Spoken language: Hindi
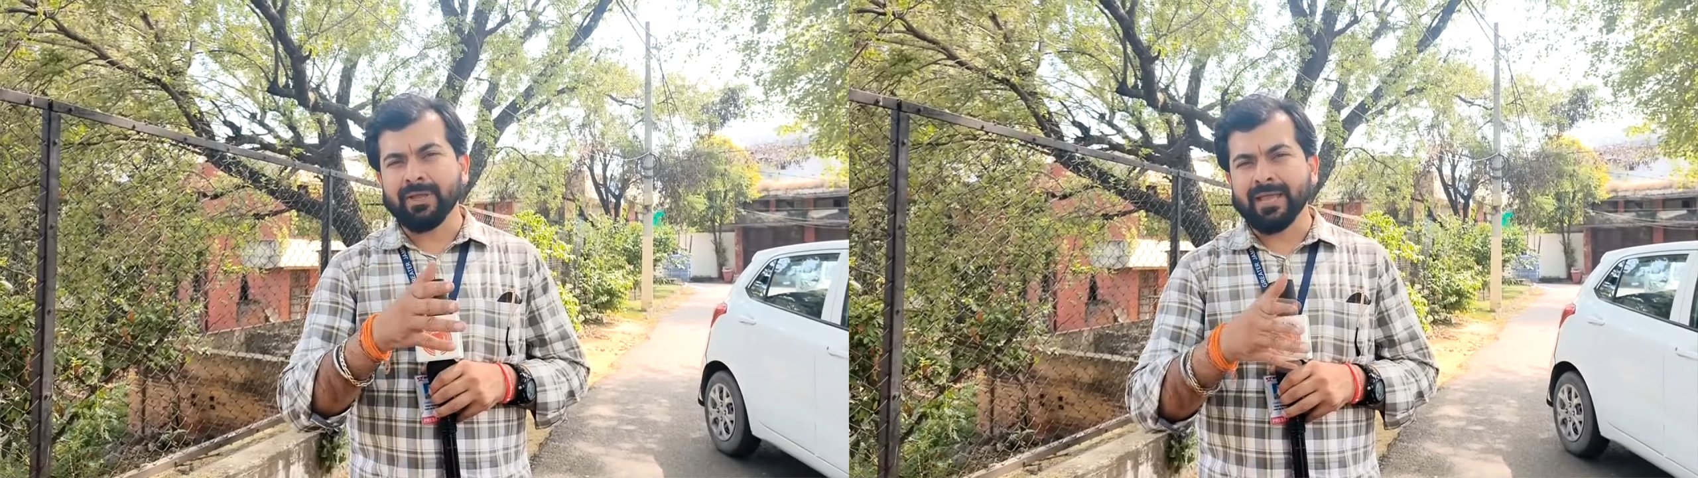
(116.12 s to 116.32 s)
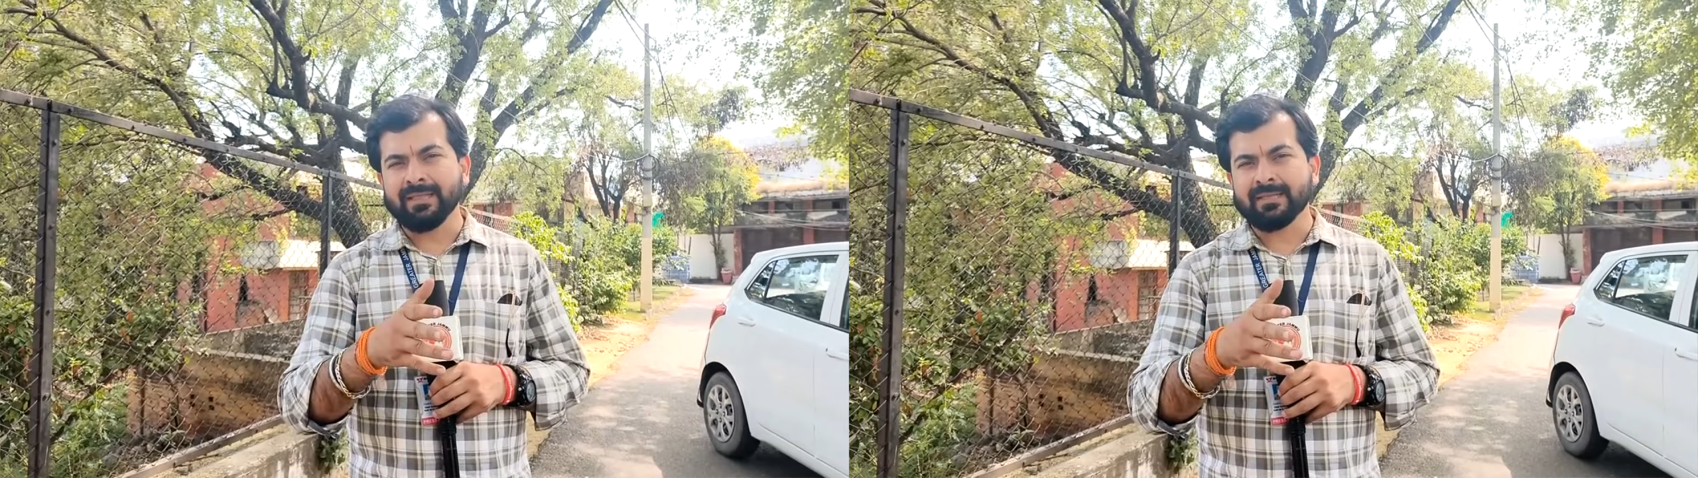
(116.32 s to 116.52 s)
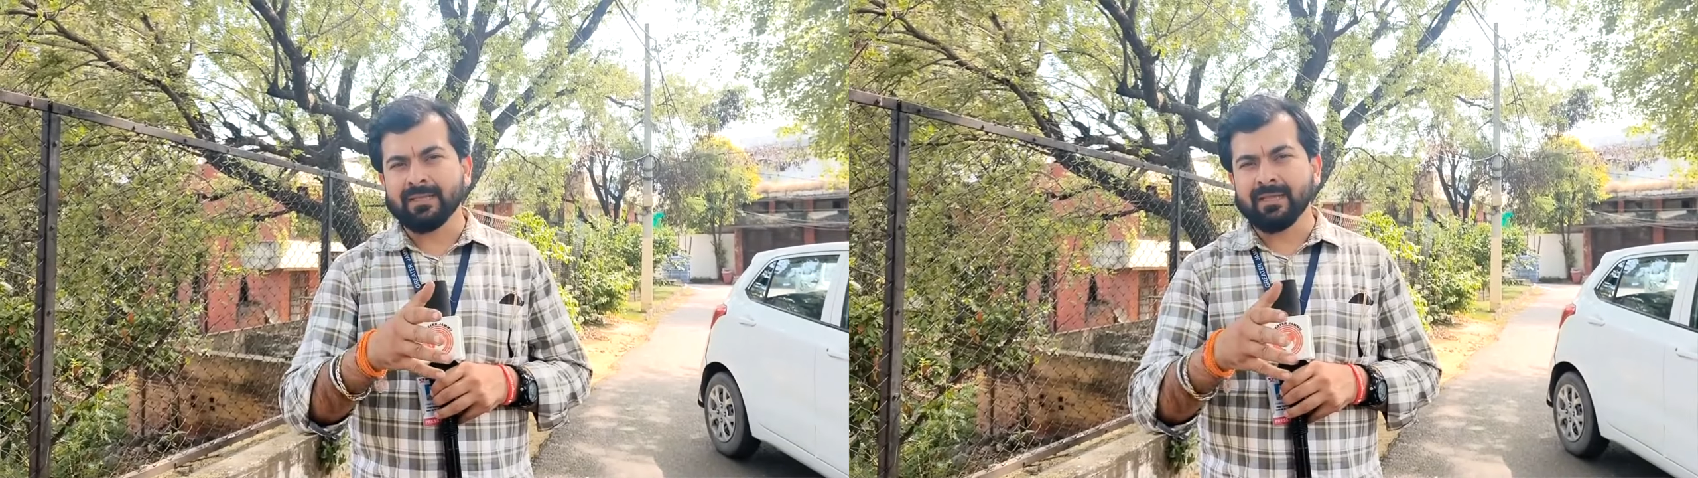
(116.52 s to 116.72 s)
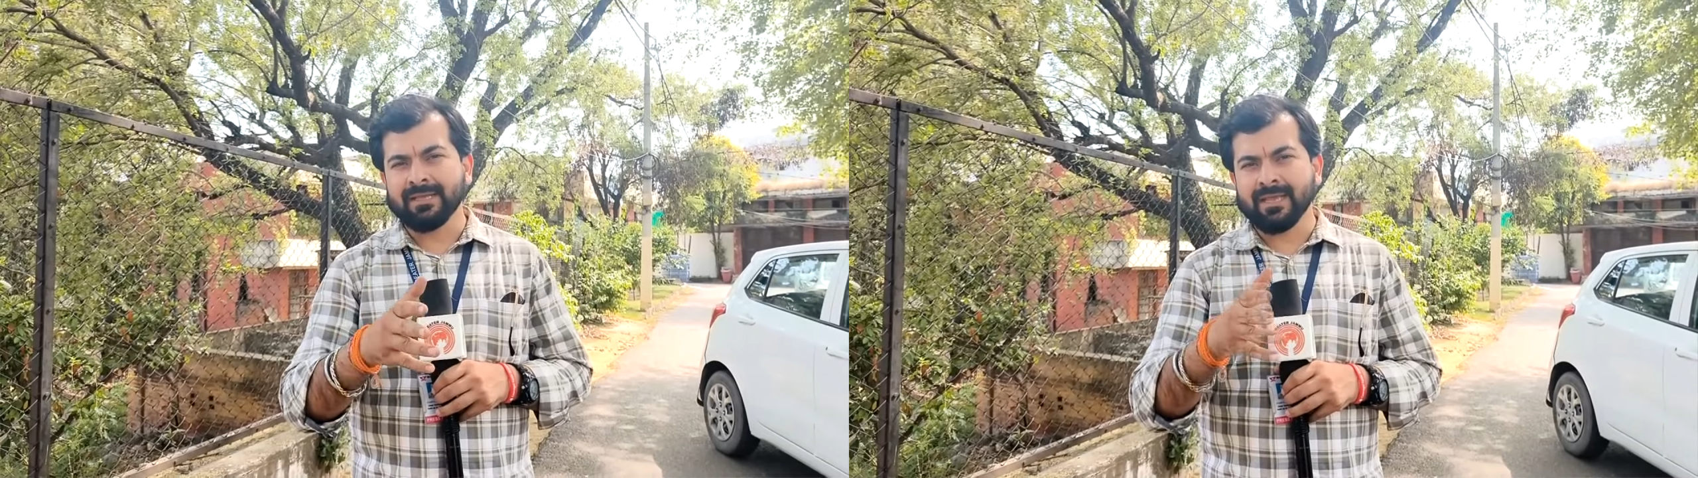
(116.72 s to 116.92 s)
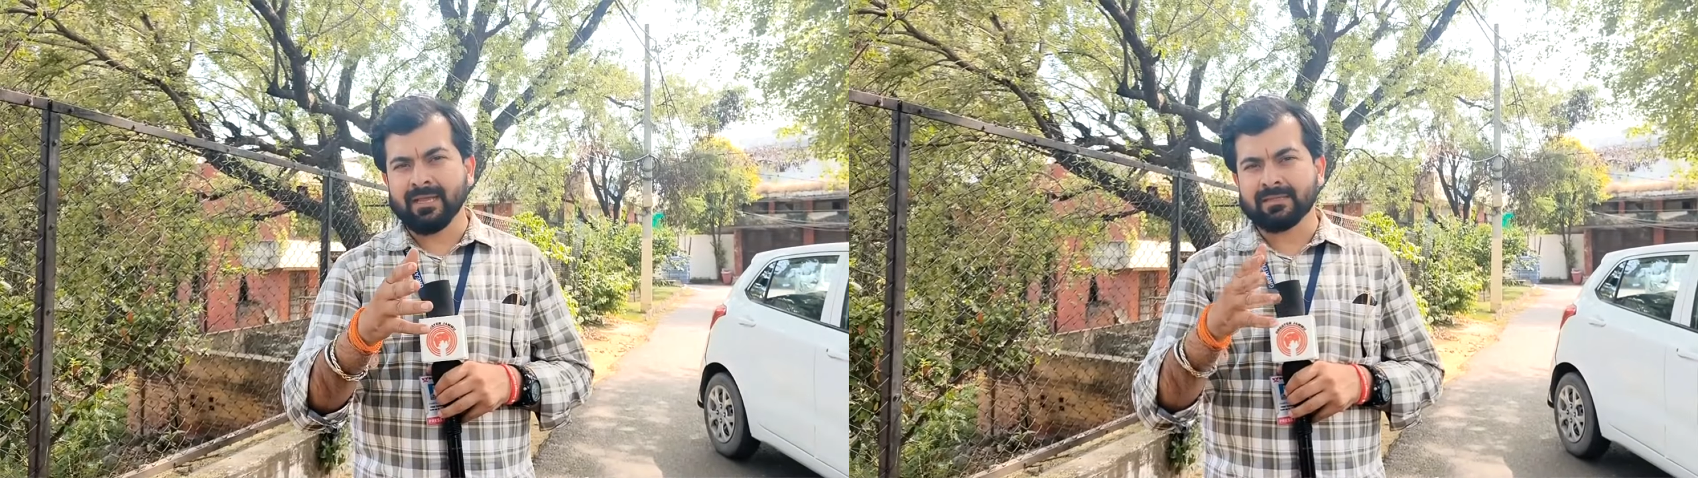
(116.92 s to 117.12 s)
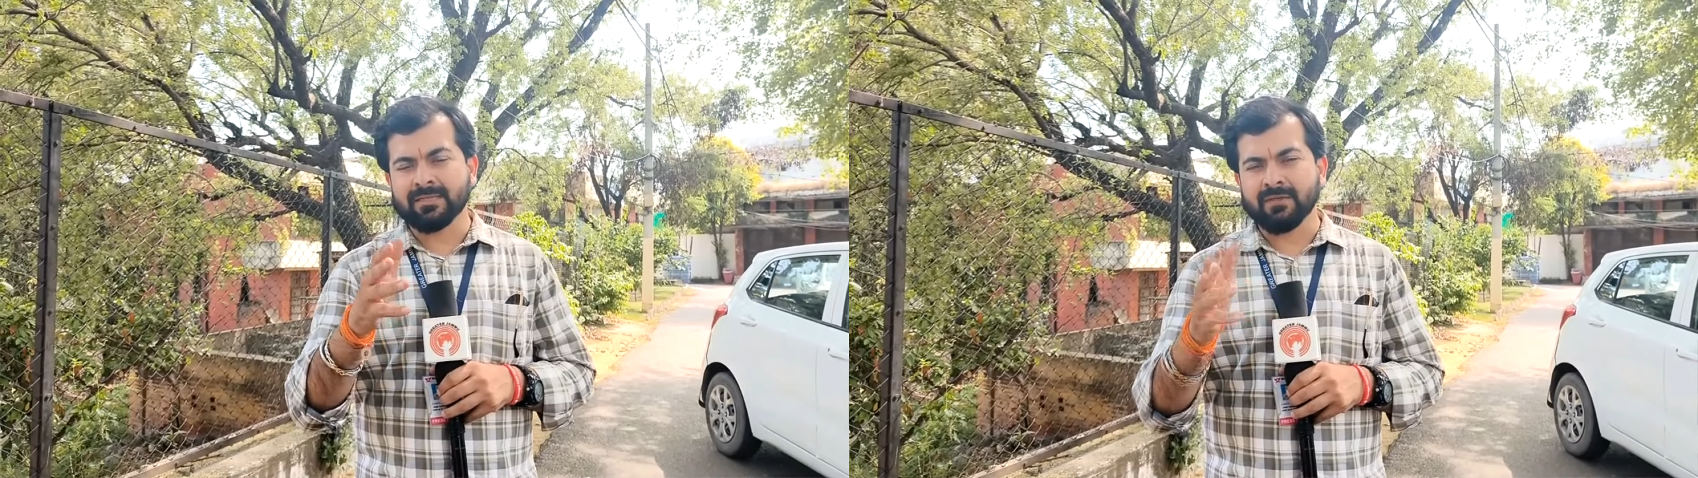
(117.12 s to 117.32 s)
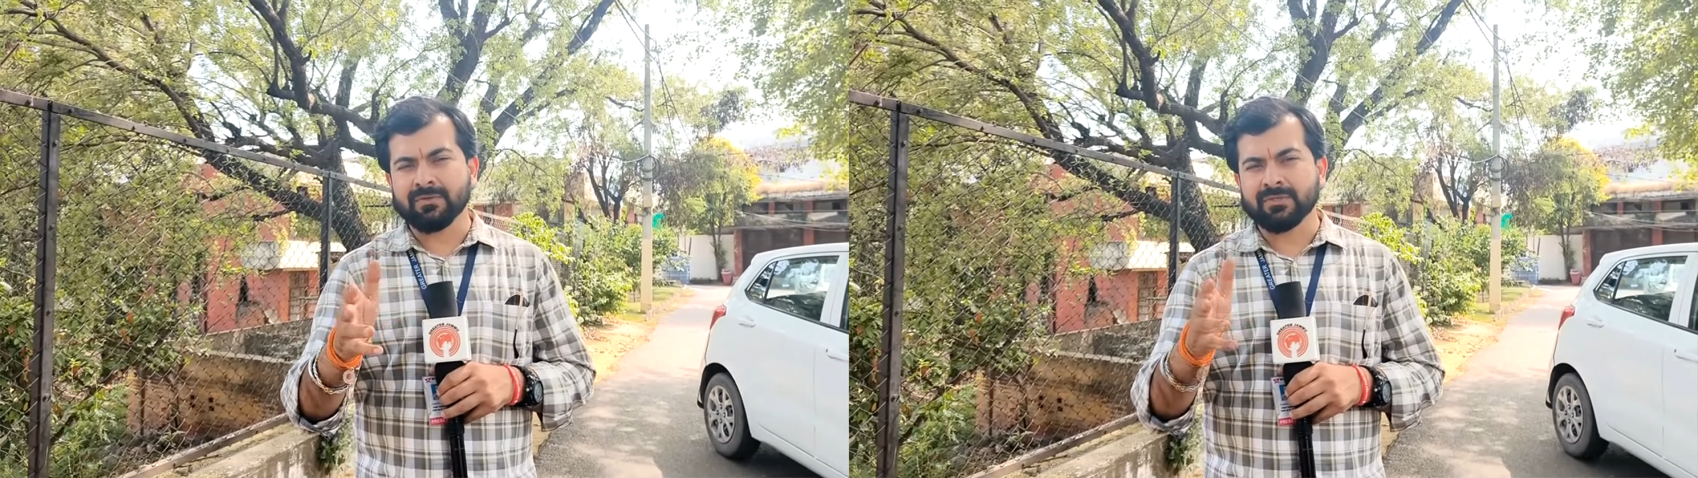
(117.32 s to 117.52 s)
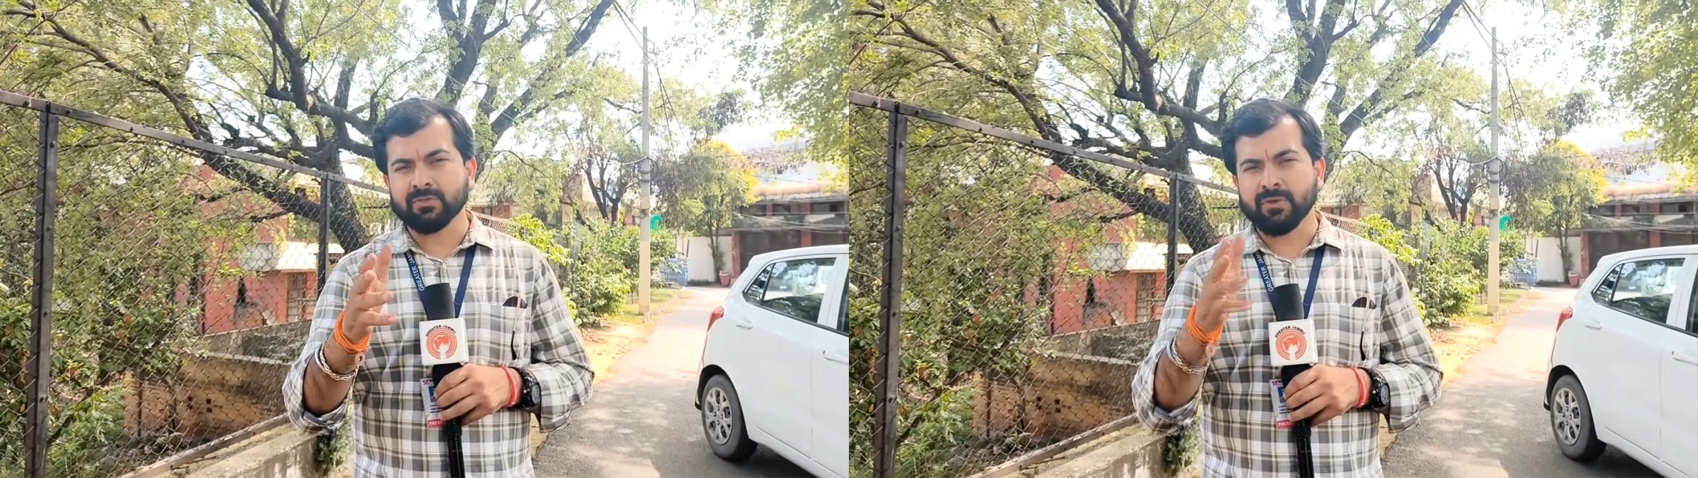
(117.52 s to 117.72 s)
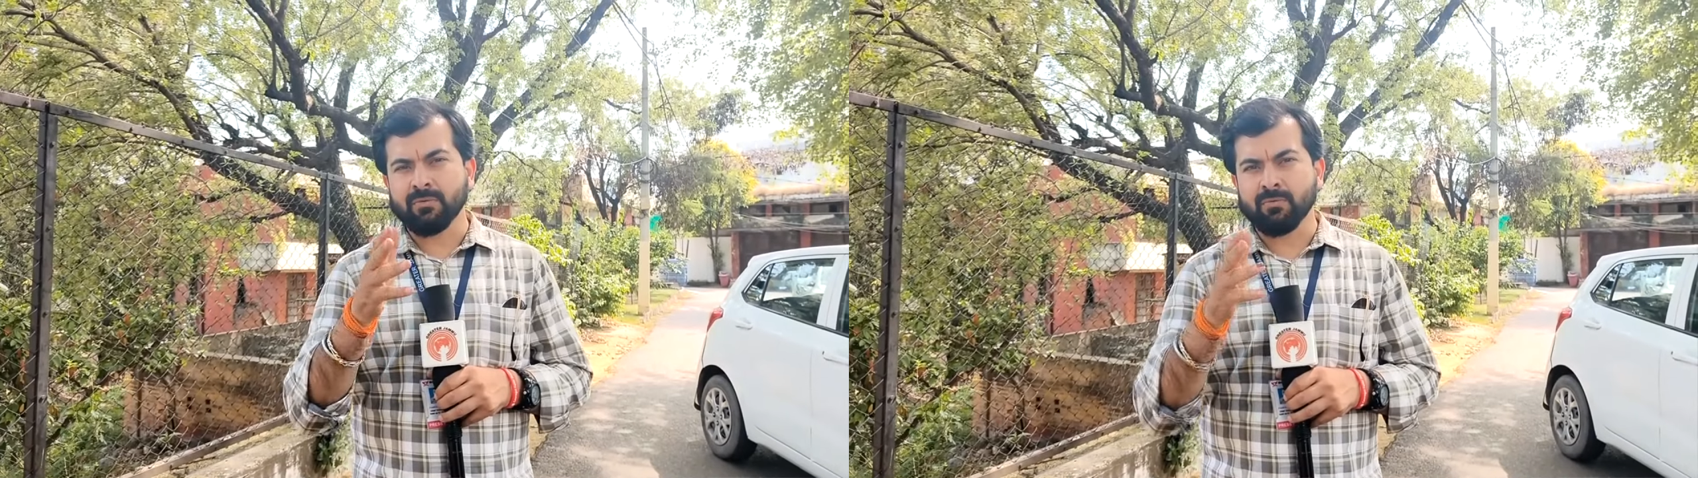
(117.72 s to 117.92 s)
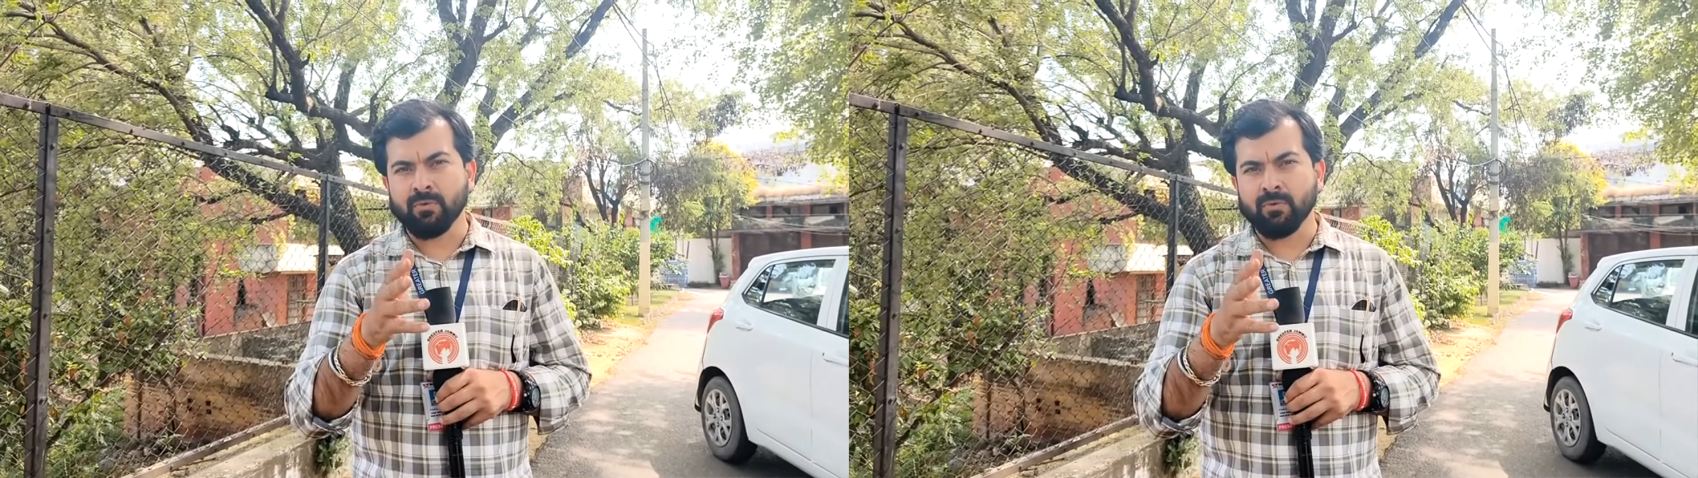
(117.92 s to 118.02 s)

को क्या देखते हैं क्या इस साफ़े से जो है